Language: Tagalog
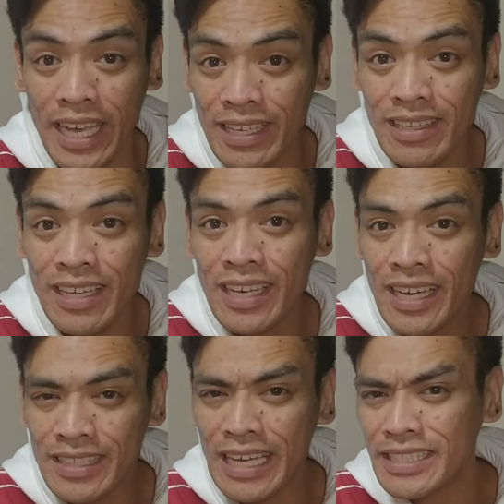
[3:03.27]
yen,
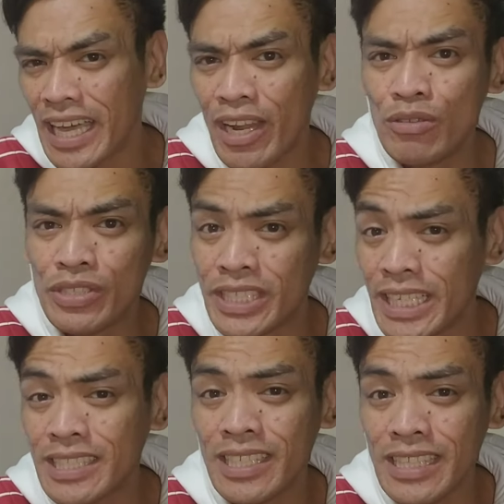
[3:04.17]
that's around
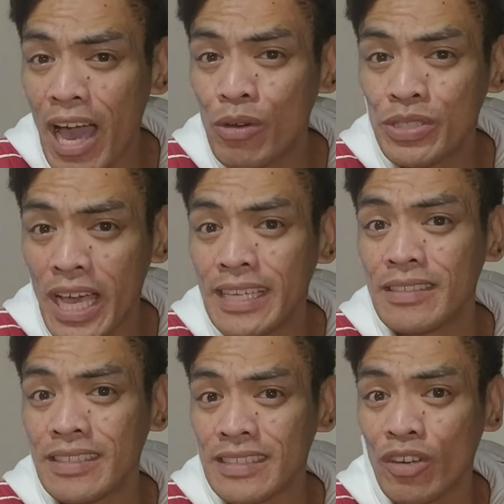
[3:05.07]
60,000
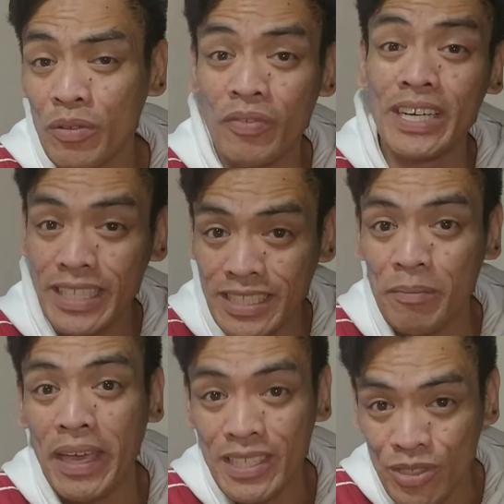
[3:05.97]
converted
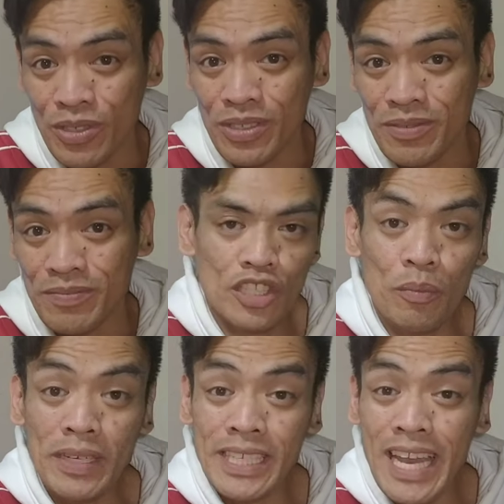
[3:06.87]
sa peso. So
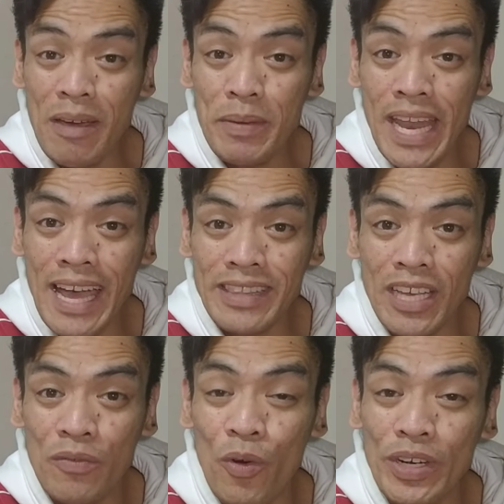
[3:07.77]
pag sinabi
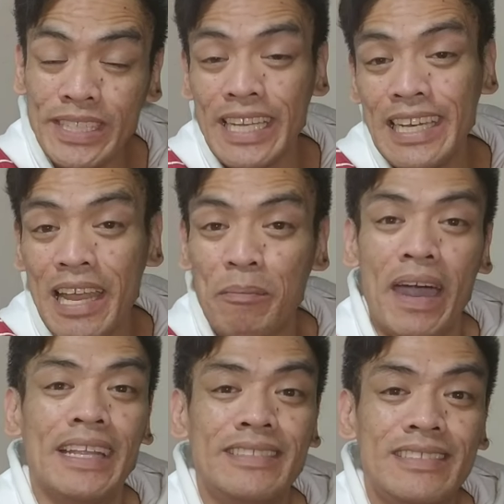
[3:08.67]
nating 14
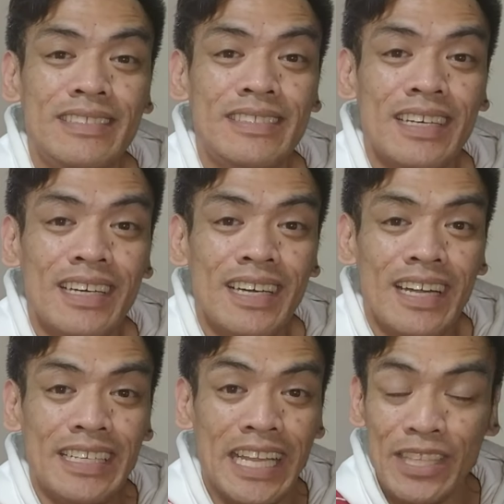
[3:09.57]
lapad,
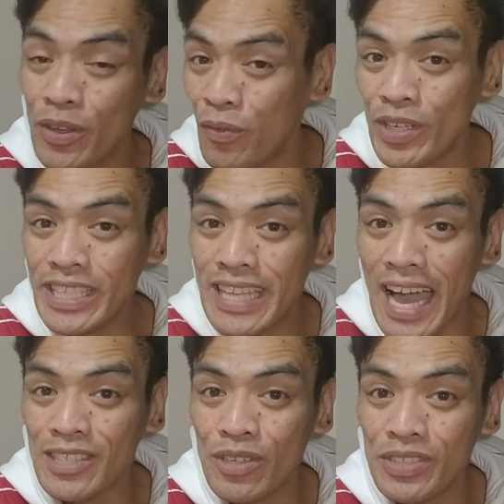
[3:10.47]
net of all
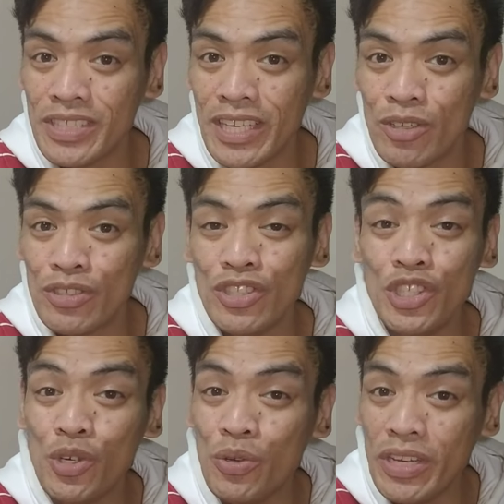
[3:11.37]
deductions na yon,
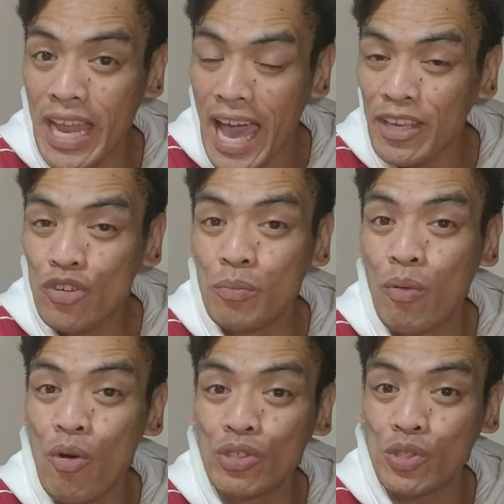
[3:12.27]
yun na yung
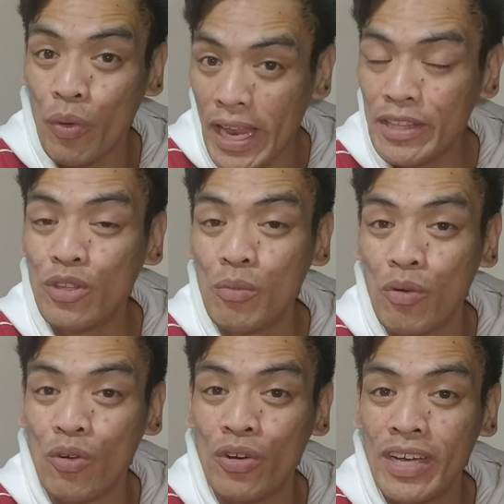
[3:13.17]
buong sweldo
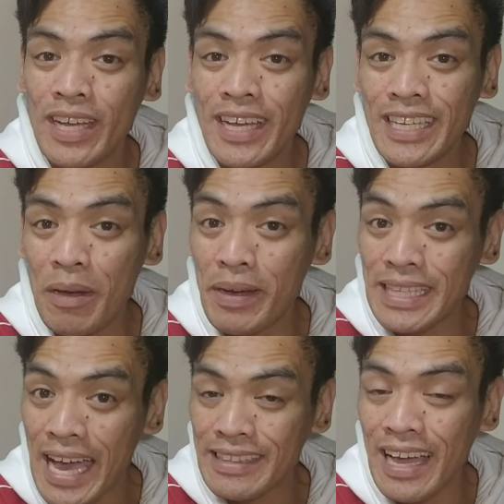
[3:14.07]
mo na
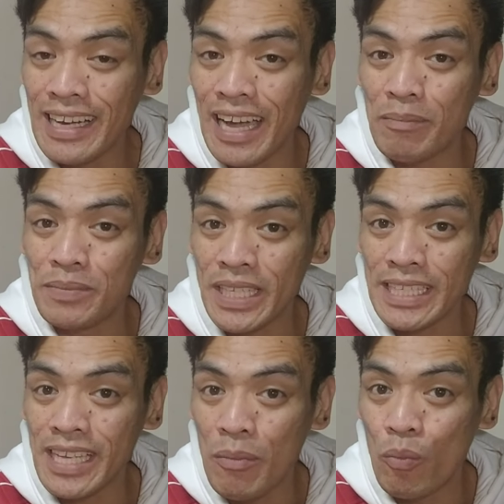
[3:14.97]
matatanggap sa
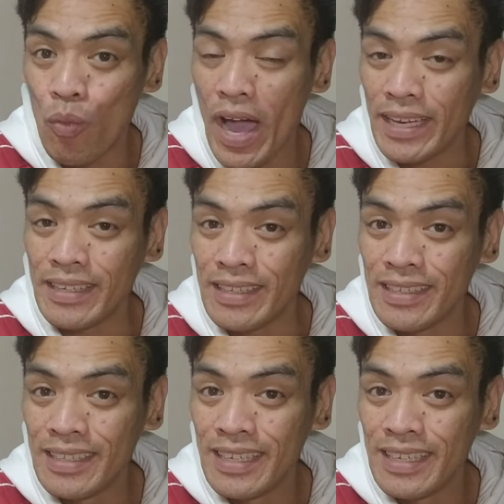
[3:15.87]
isang buwan.